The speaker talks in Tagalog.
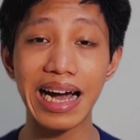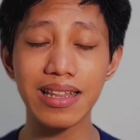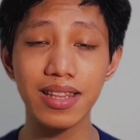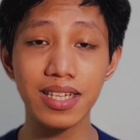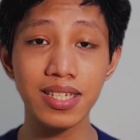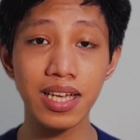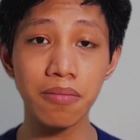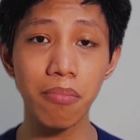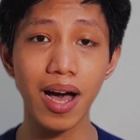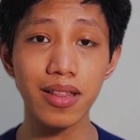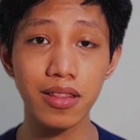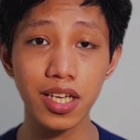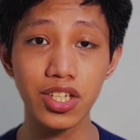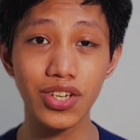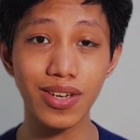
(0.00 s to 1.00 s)
Ang
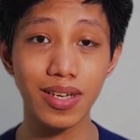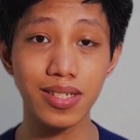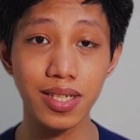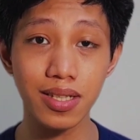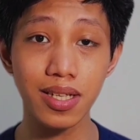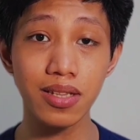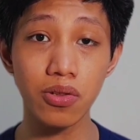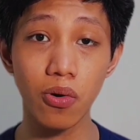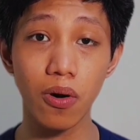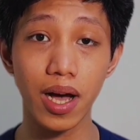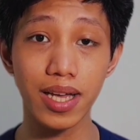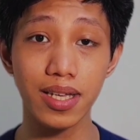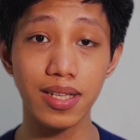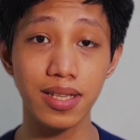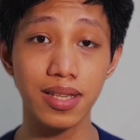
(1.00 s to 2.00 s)
disadvantage kasi nito
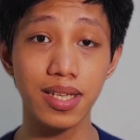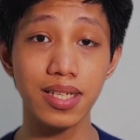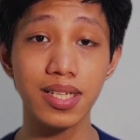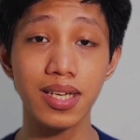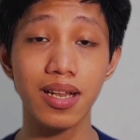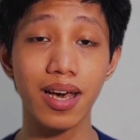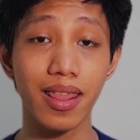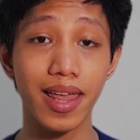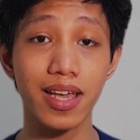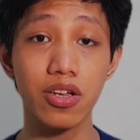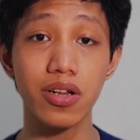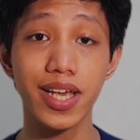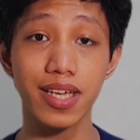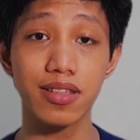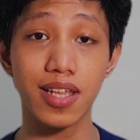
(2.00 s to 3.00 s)
ay hindi sila
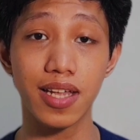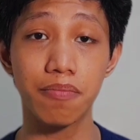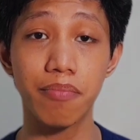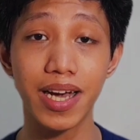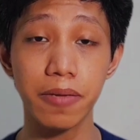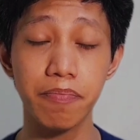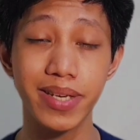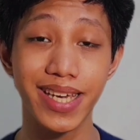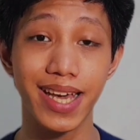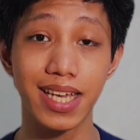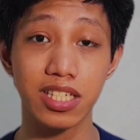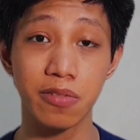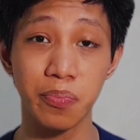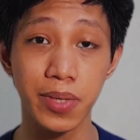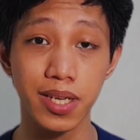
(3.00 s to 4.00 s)
regulated by
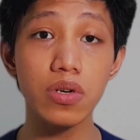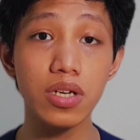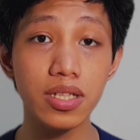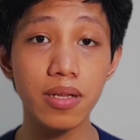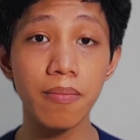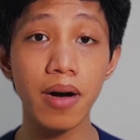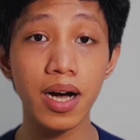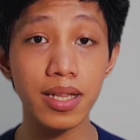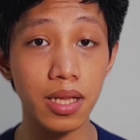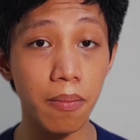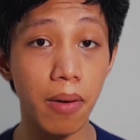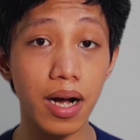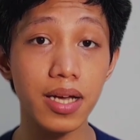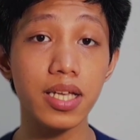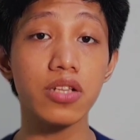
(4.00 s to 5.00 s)
BSP. Tulad ng mga
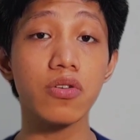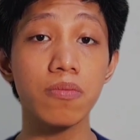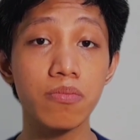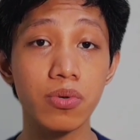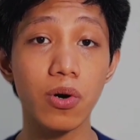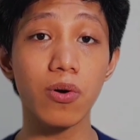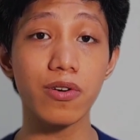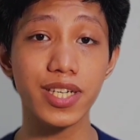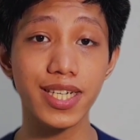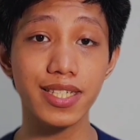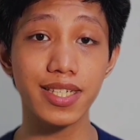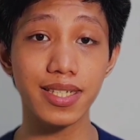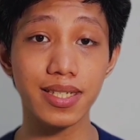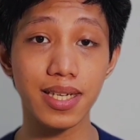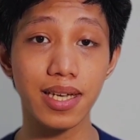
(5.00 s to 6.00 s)
nabanggit kong
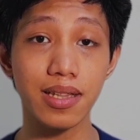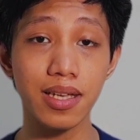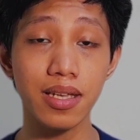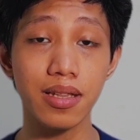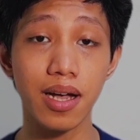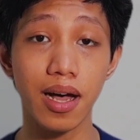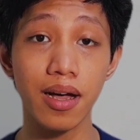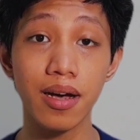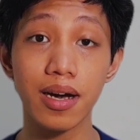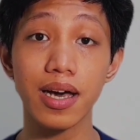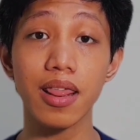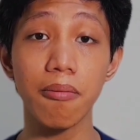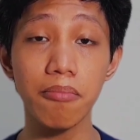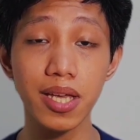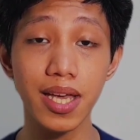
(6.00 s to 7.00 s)
brokerages kanina,
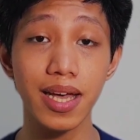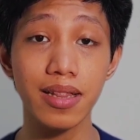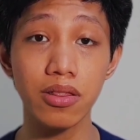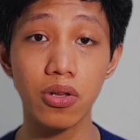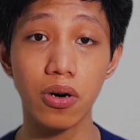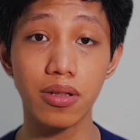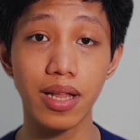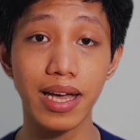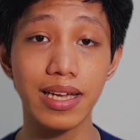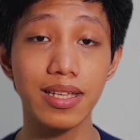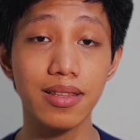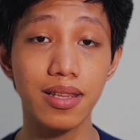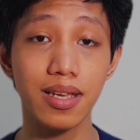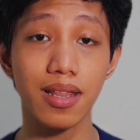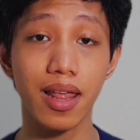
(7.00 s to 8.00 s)
karamihan doon ay
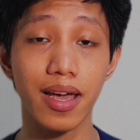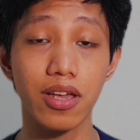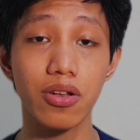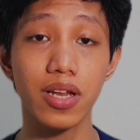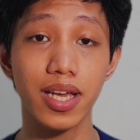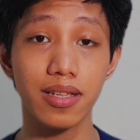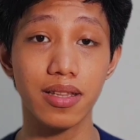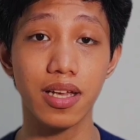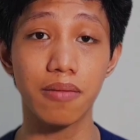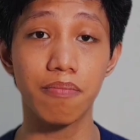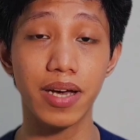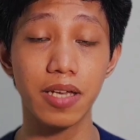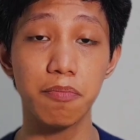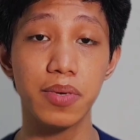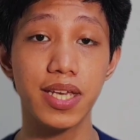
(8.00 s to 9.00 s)
hindi regulated
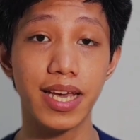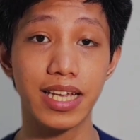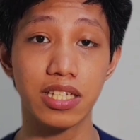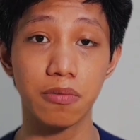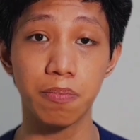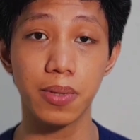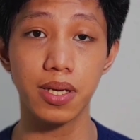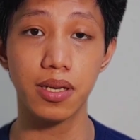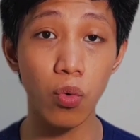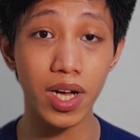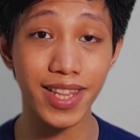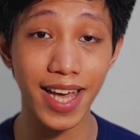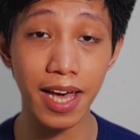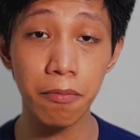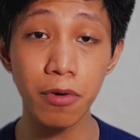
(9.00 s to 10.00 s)
by BSP.
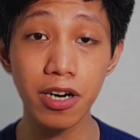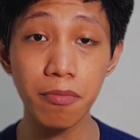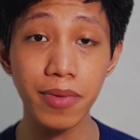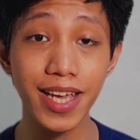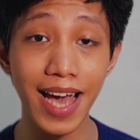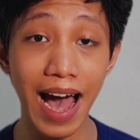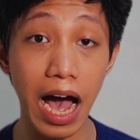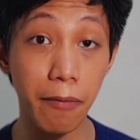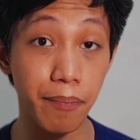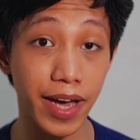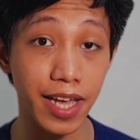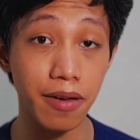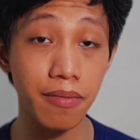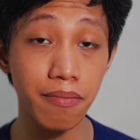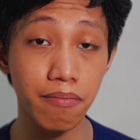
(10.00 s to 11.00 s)
Whatever may
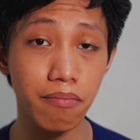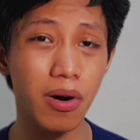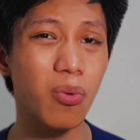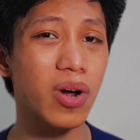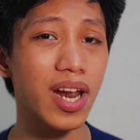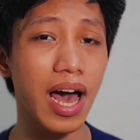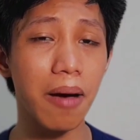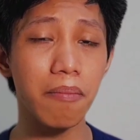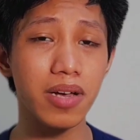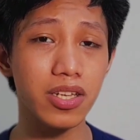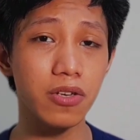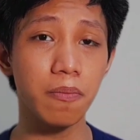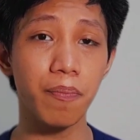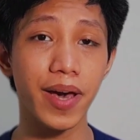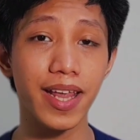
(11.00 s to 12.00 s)
happen, mawala man
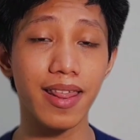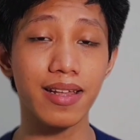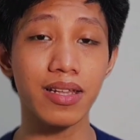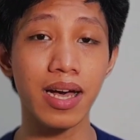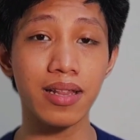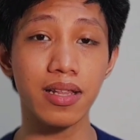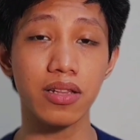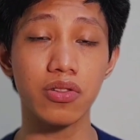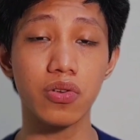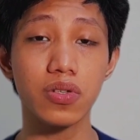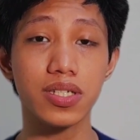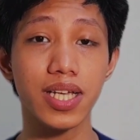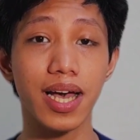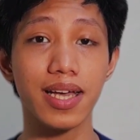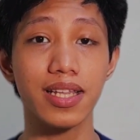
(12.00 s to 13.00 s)
yung pera natin doon
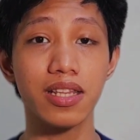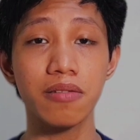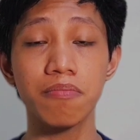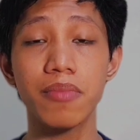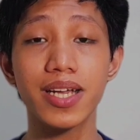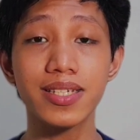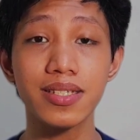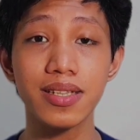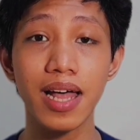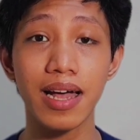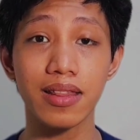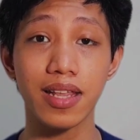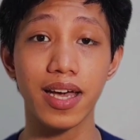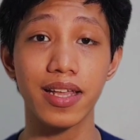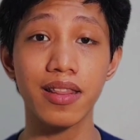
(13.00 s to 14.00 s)
sa ininvest
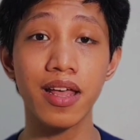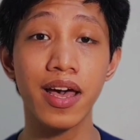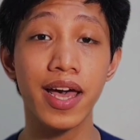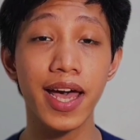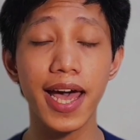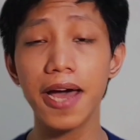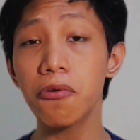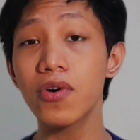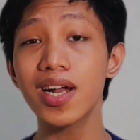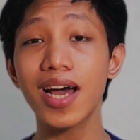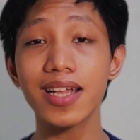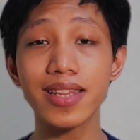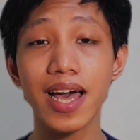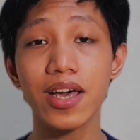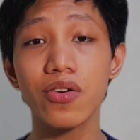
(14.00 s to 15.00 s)
natin, eh
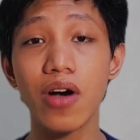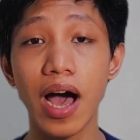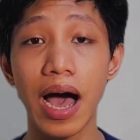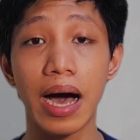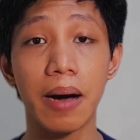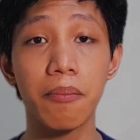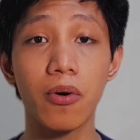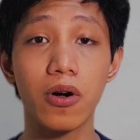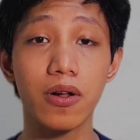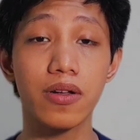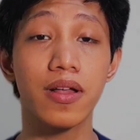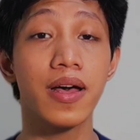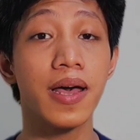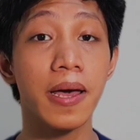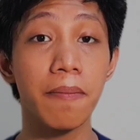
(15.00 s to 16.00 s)
wala tayong habol
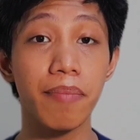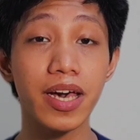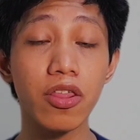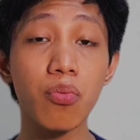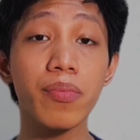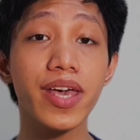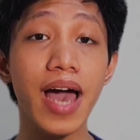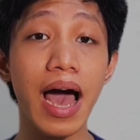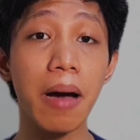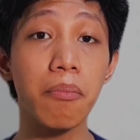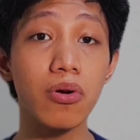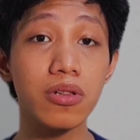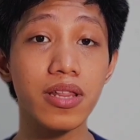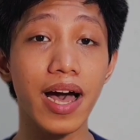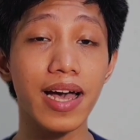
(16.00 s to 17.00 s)
pero may
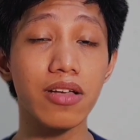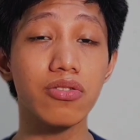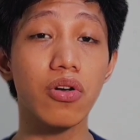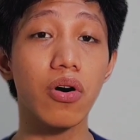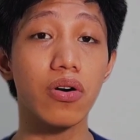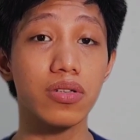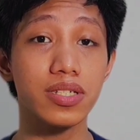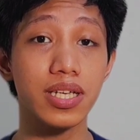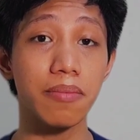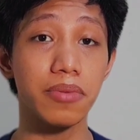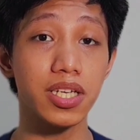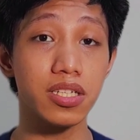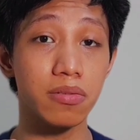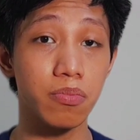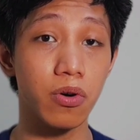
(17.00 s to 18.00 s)
habol tayo doon sa
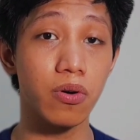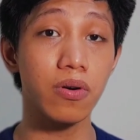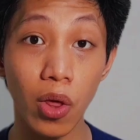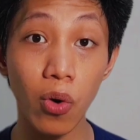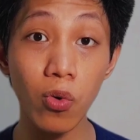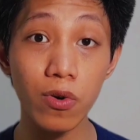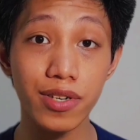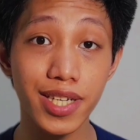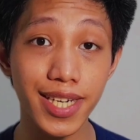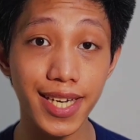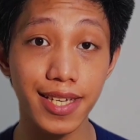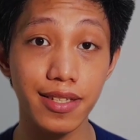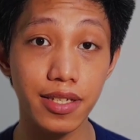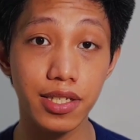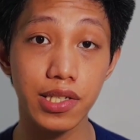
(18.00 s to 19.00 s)
mismong
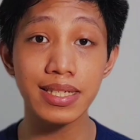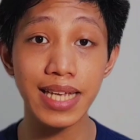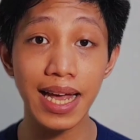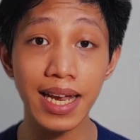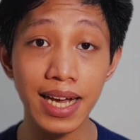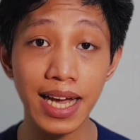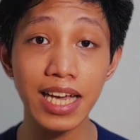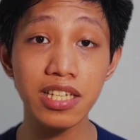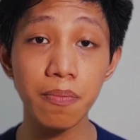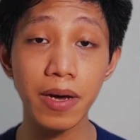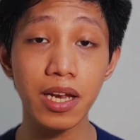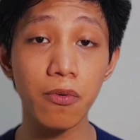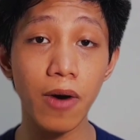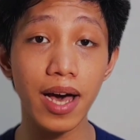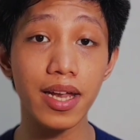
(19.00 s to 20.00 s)
brokerage. Sana guys
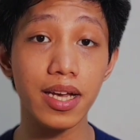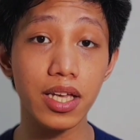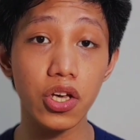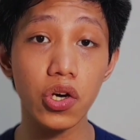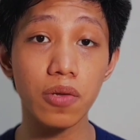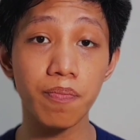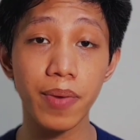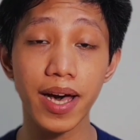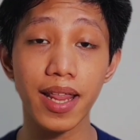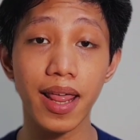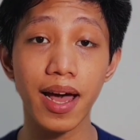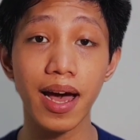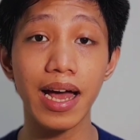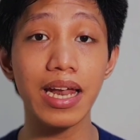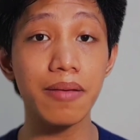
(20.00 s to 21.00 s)
maliwanag yon
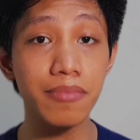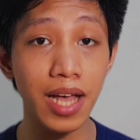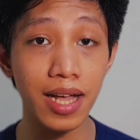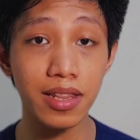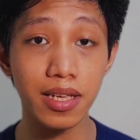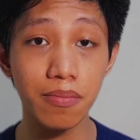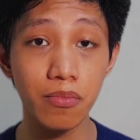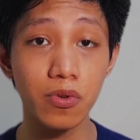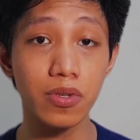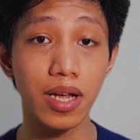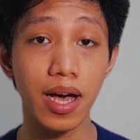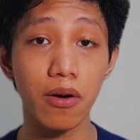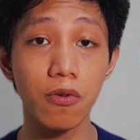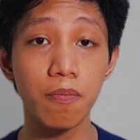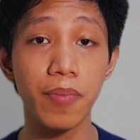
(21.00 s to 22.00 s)
para alam natin
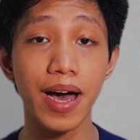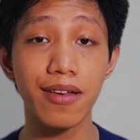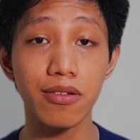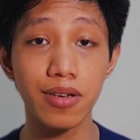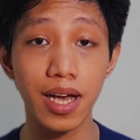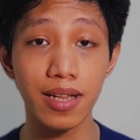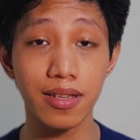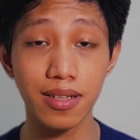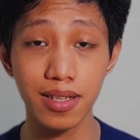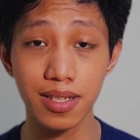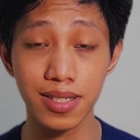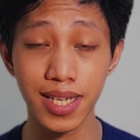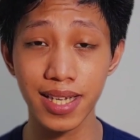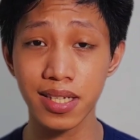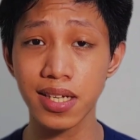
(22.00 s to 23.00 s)
muna kung paano natin
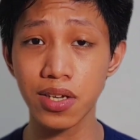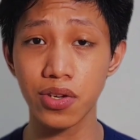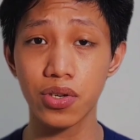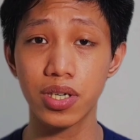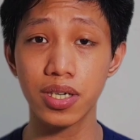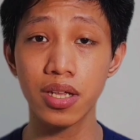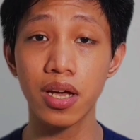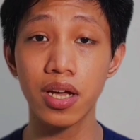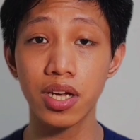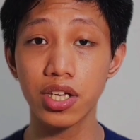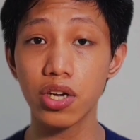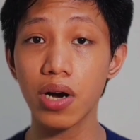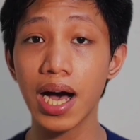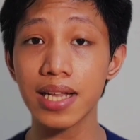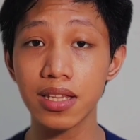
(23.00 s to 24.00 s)
isa-secured
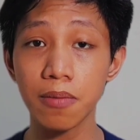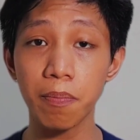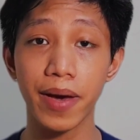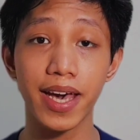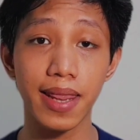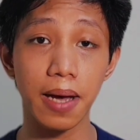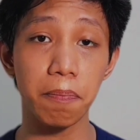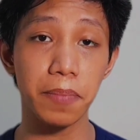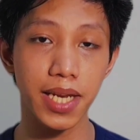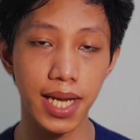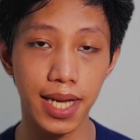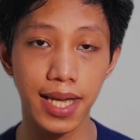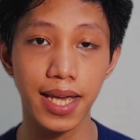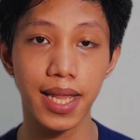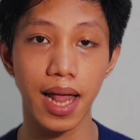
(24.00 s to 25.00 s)
yung ating perang
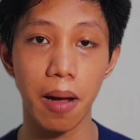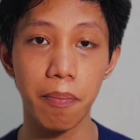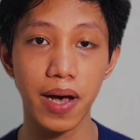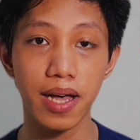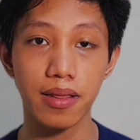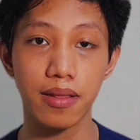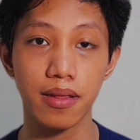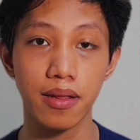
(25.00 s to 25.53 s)
pinaghirapan.